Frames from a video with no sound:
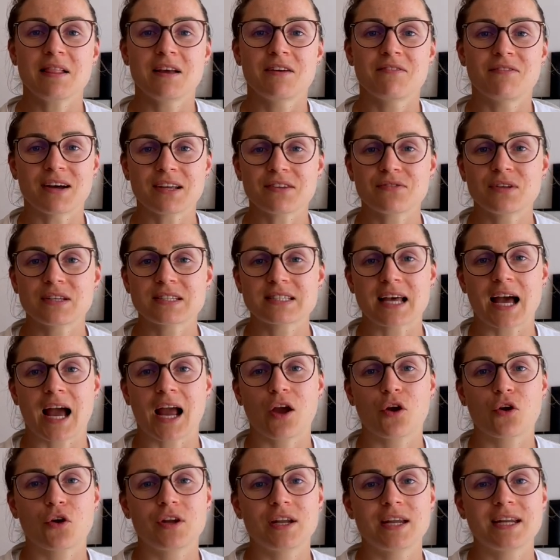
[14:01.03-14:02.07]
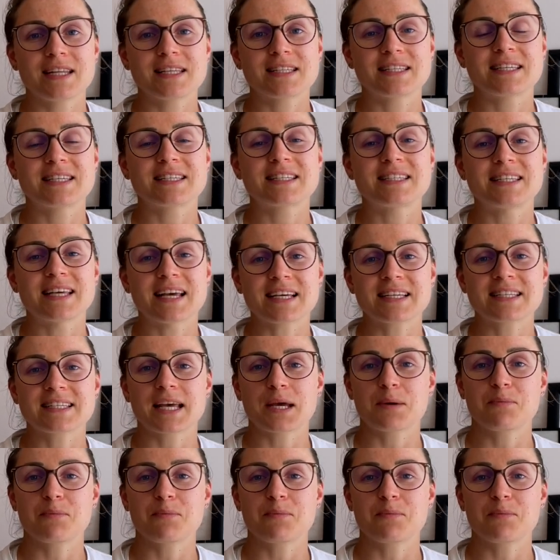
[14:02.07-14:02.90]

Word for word: Was wir sagen können, es ist sehr, sehr